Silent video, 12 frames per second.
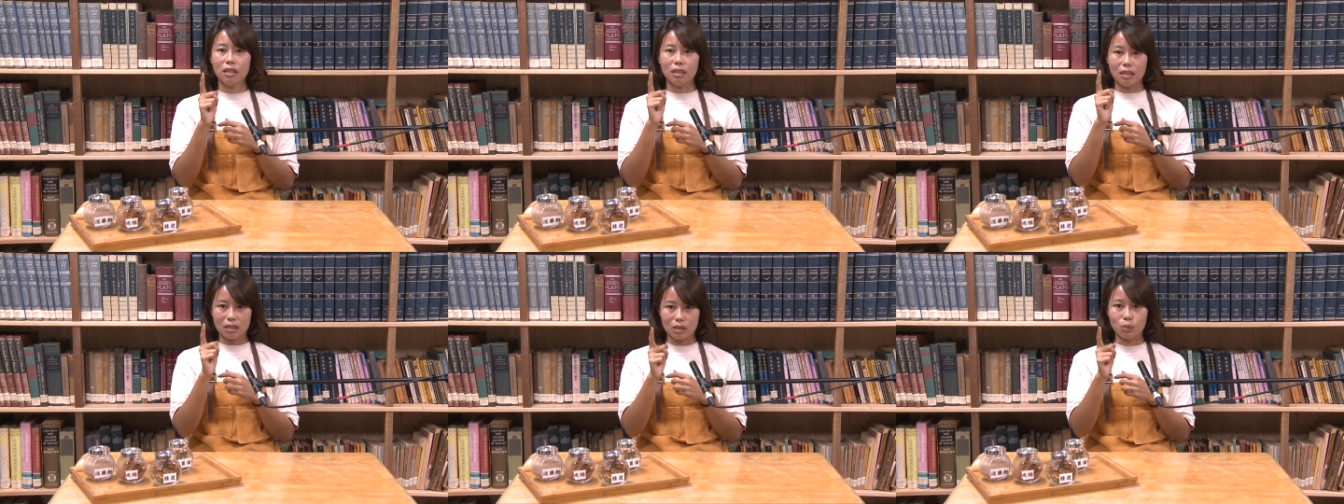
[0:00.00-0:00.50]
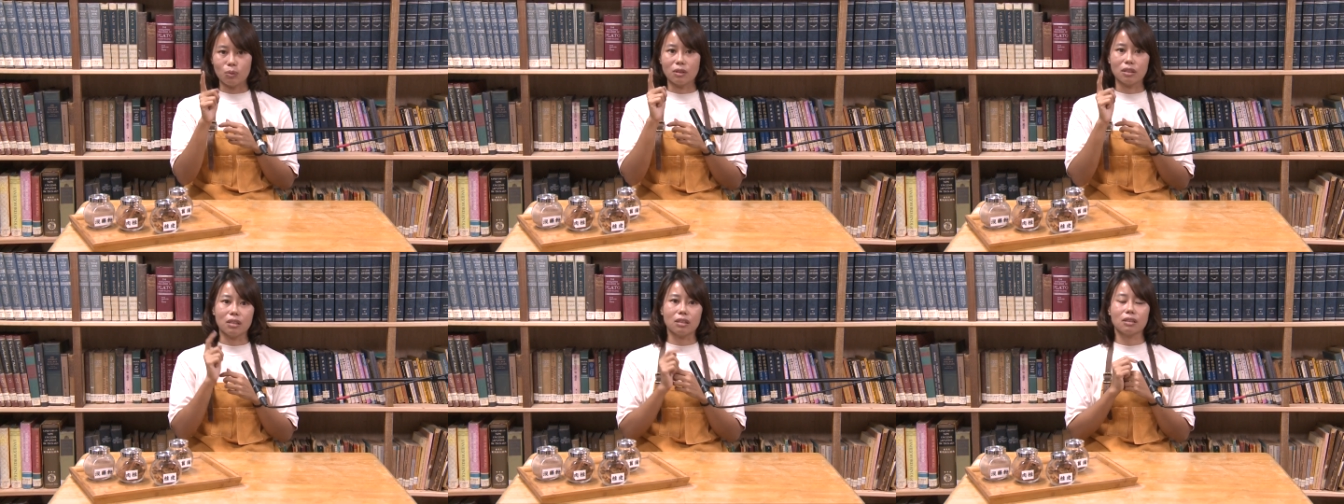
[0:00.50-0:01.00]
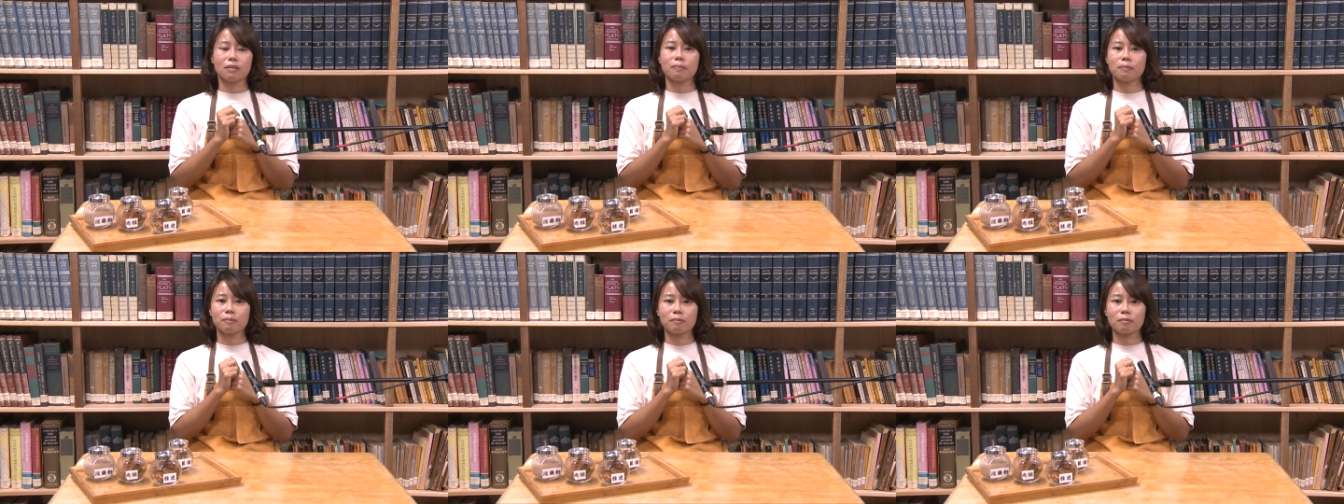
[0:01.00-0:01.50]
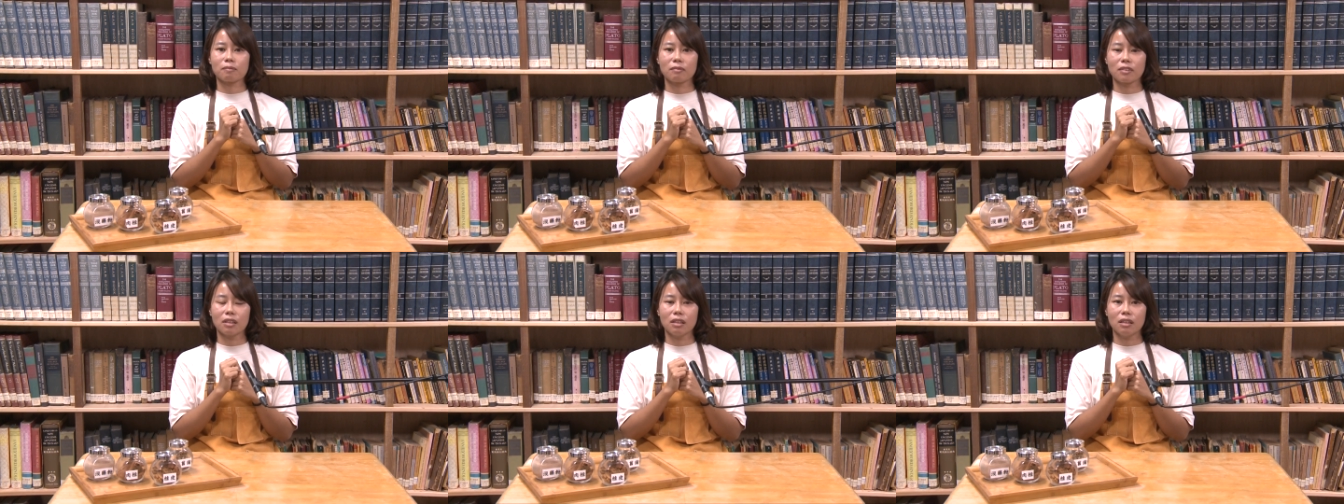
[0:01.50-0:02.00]
你是我
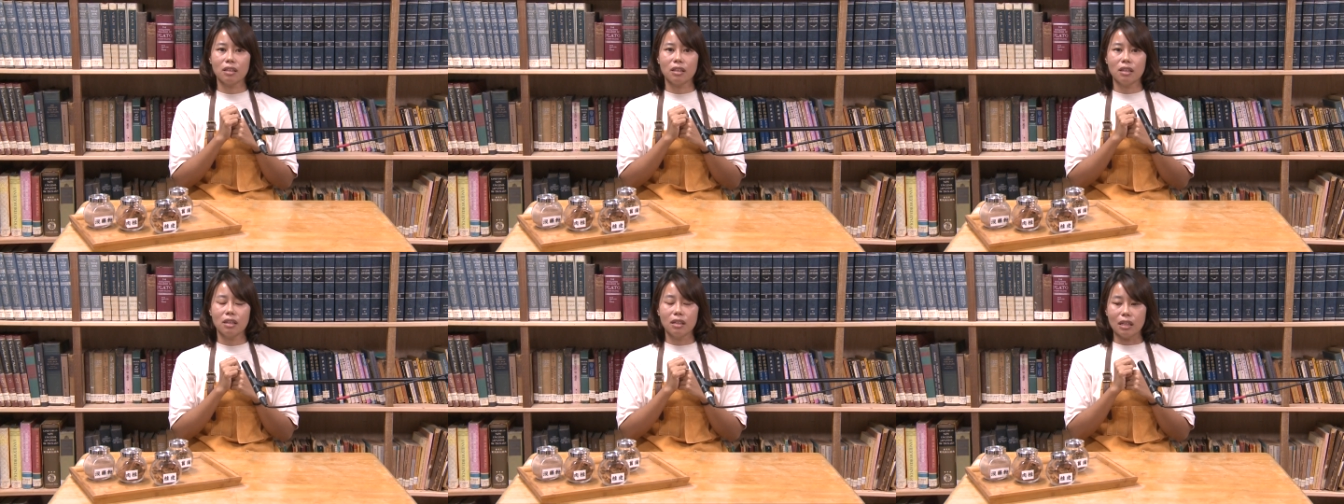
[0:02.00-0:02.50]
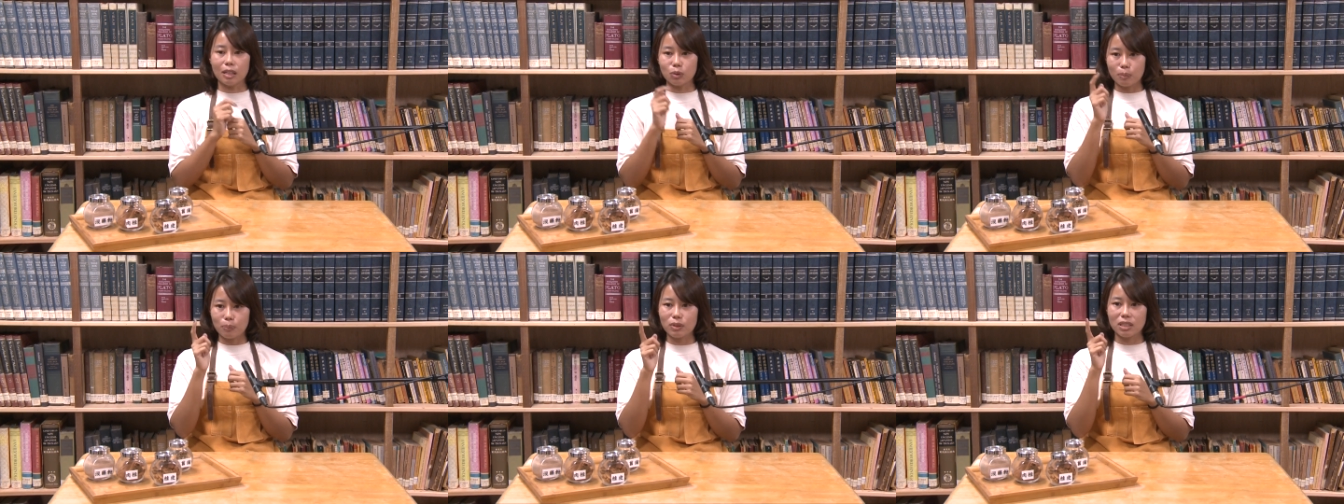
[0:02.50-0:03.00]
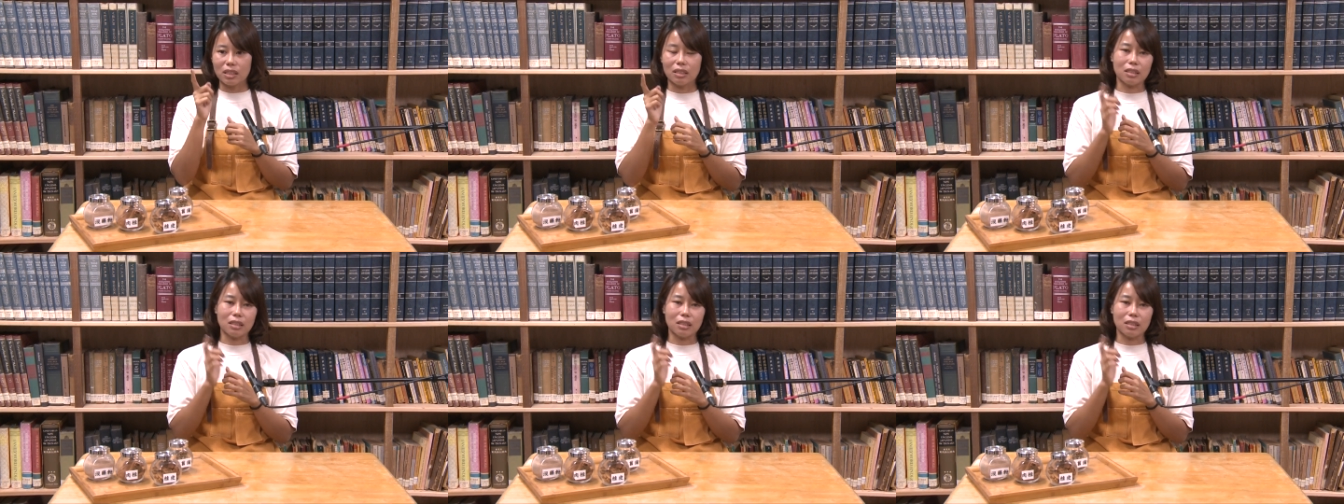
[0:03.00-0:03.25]
的。”他说：“不行，